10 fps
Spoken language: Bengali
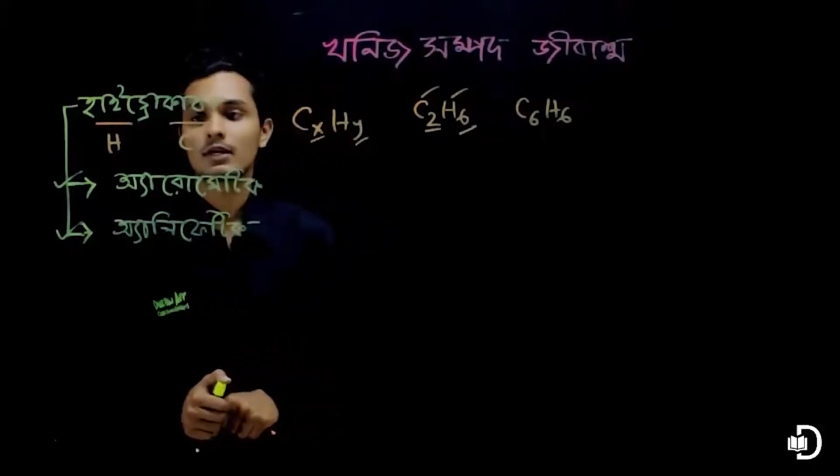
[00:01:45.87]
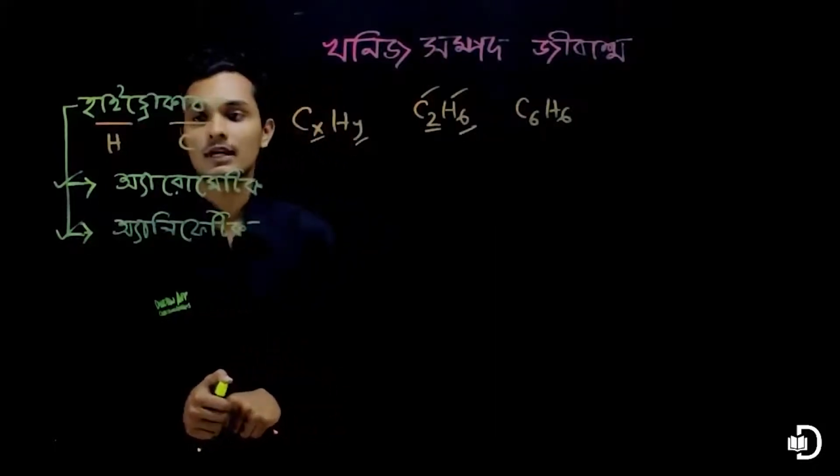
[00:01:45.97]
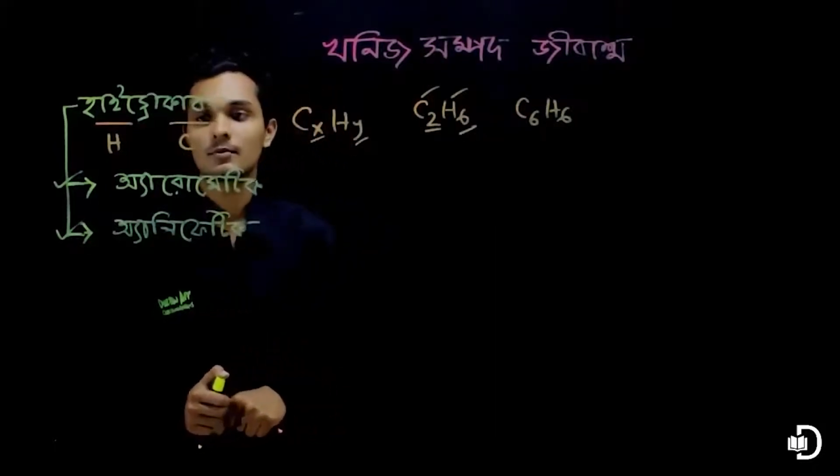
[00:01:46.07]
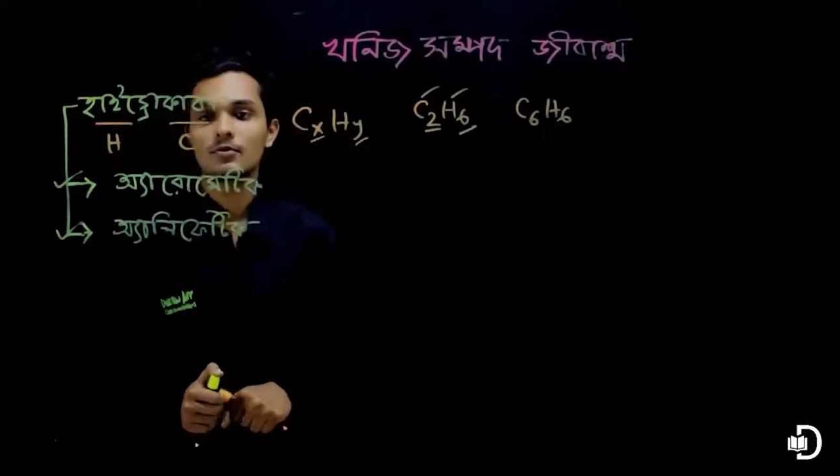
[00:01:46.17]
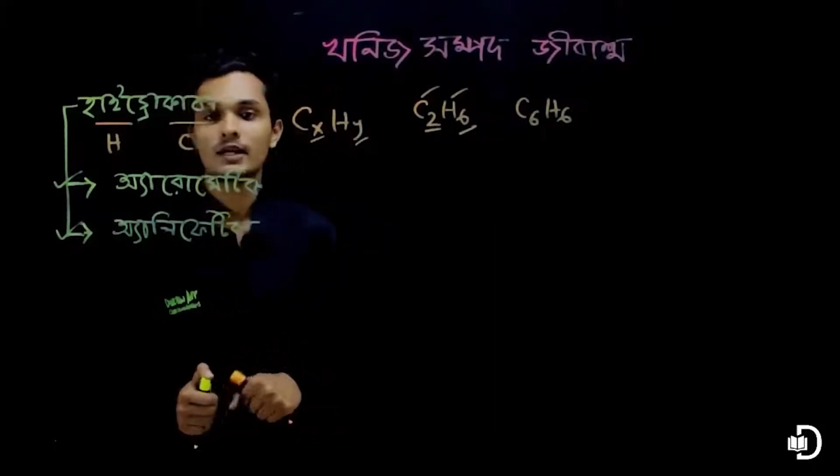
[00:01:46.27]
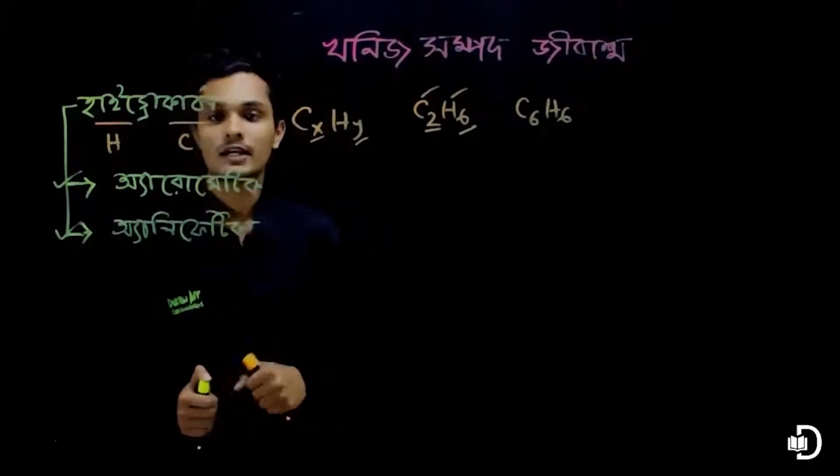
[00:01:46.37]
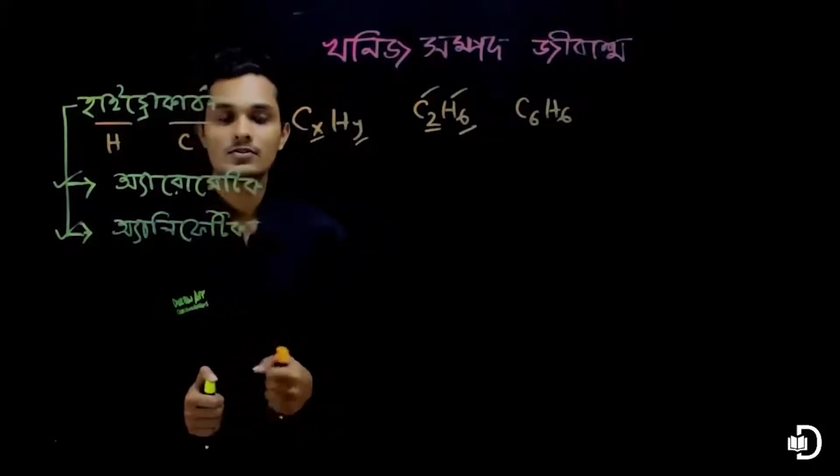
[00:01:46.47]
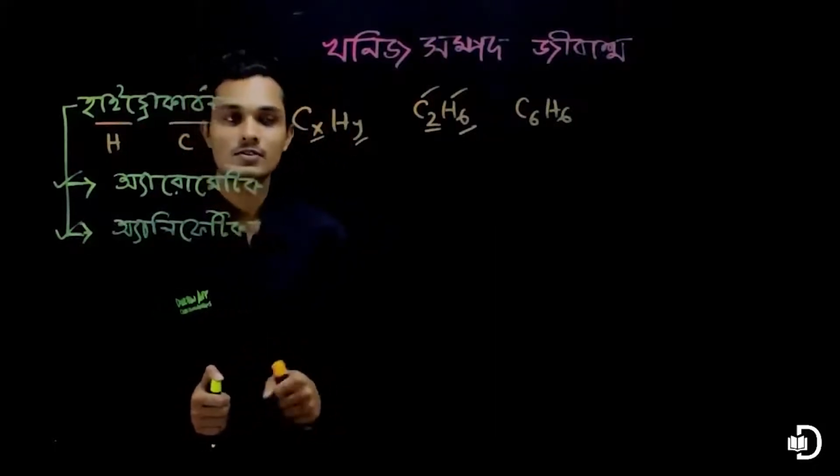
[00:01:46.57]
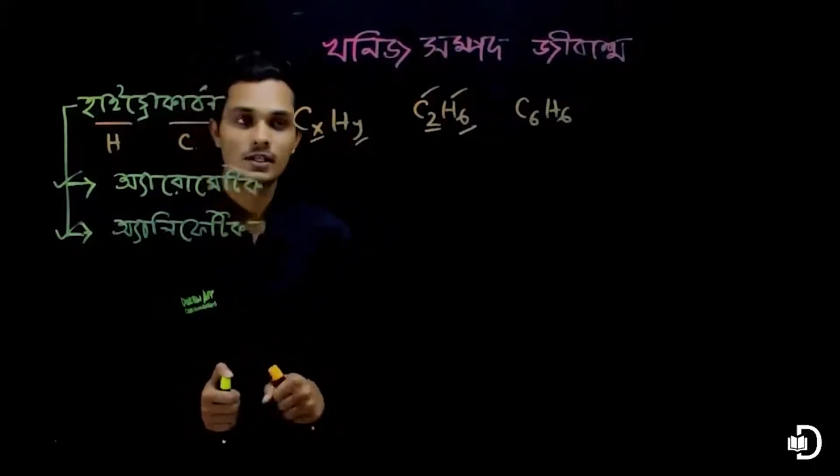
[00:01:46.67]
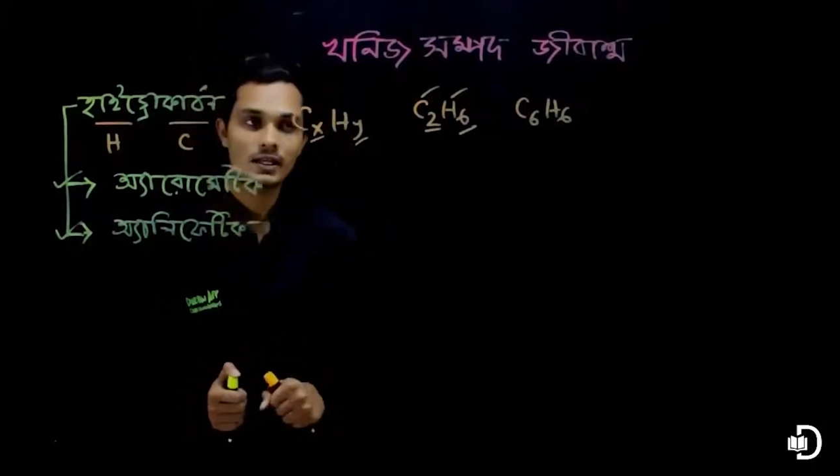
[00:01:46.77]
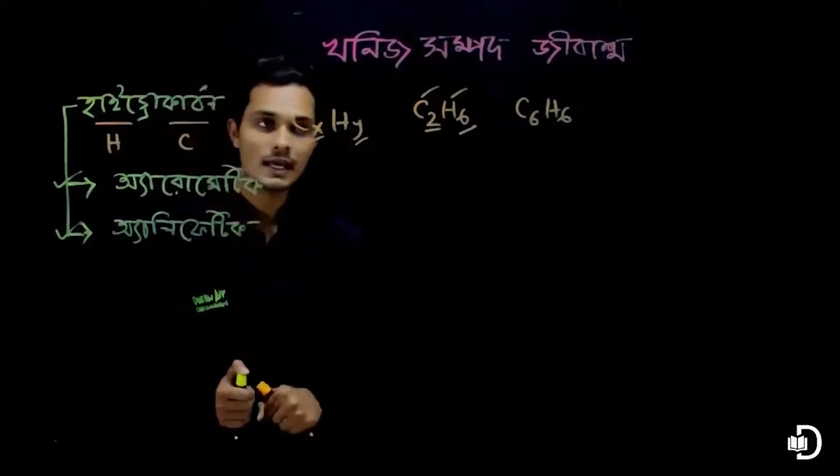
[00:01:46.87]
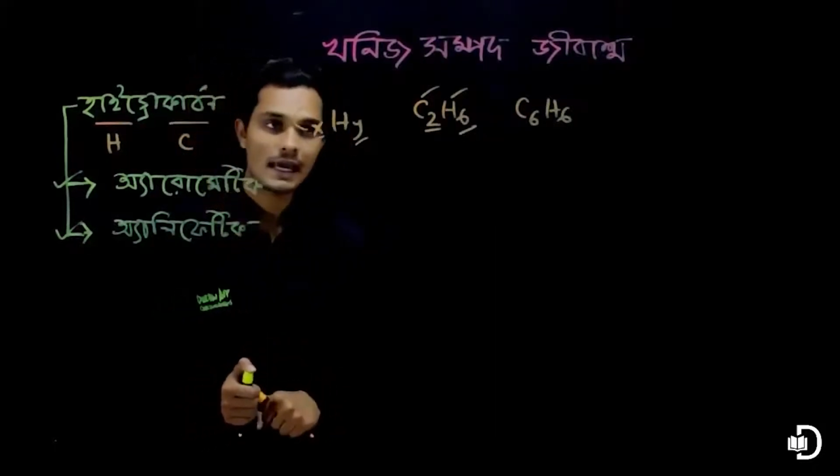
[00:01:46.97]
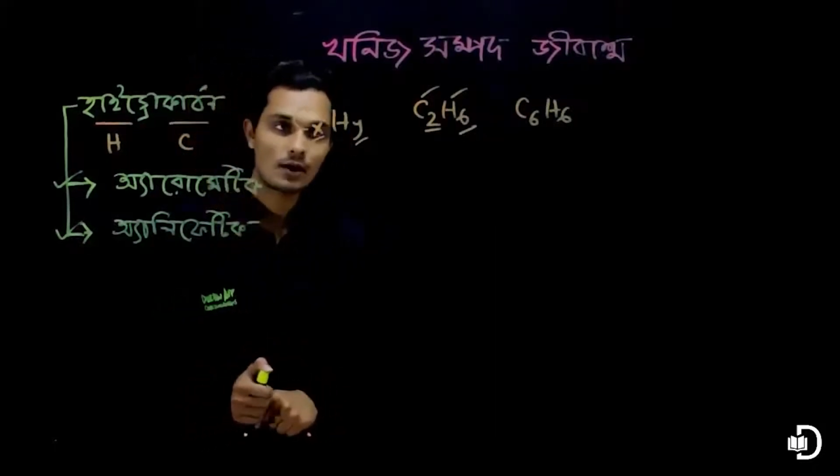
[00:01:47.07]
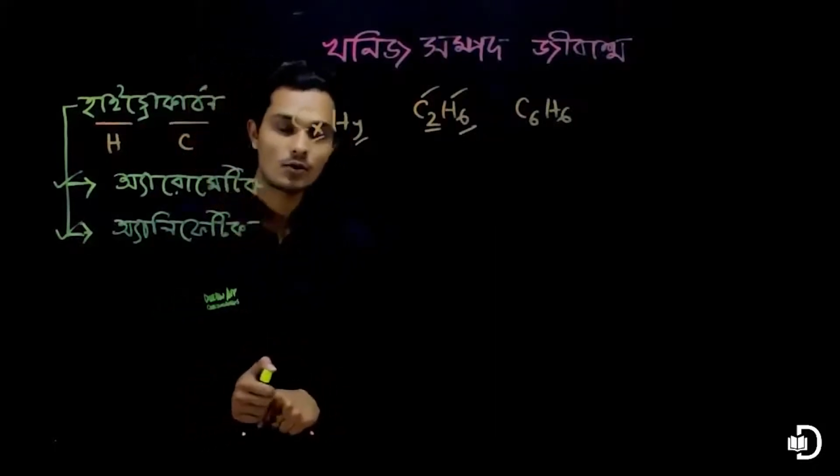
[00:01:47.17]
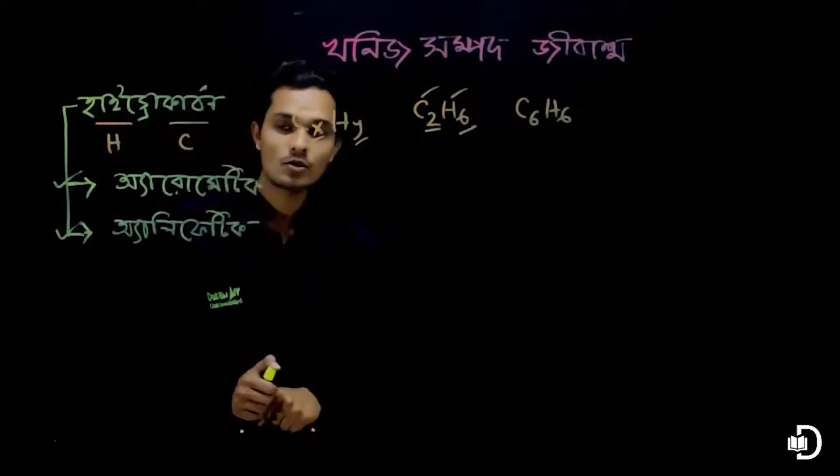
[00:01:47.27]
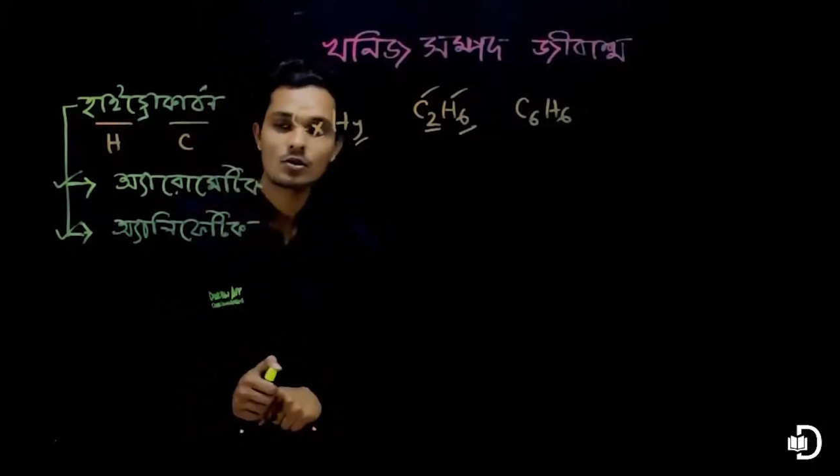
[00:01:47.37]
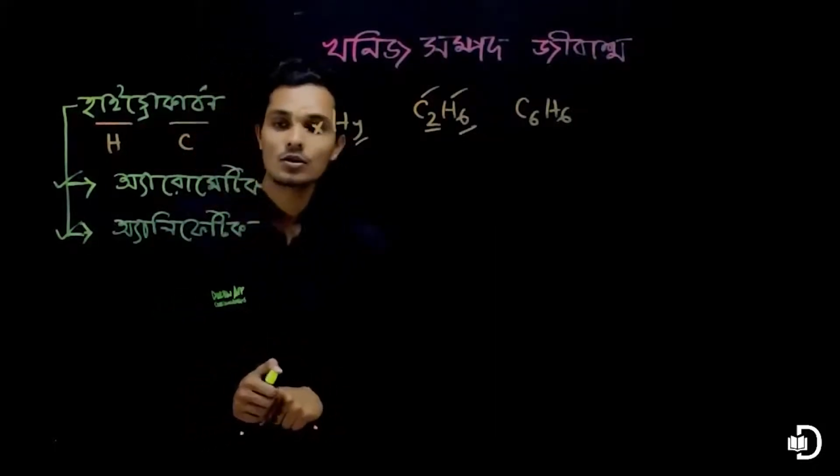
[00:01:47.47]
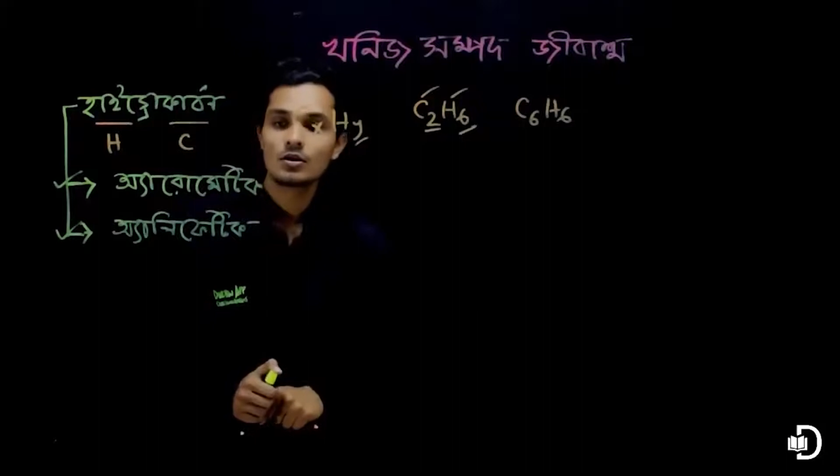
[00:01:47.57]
কার্বন হাইড্রোজেনের একক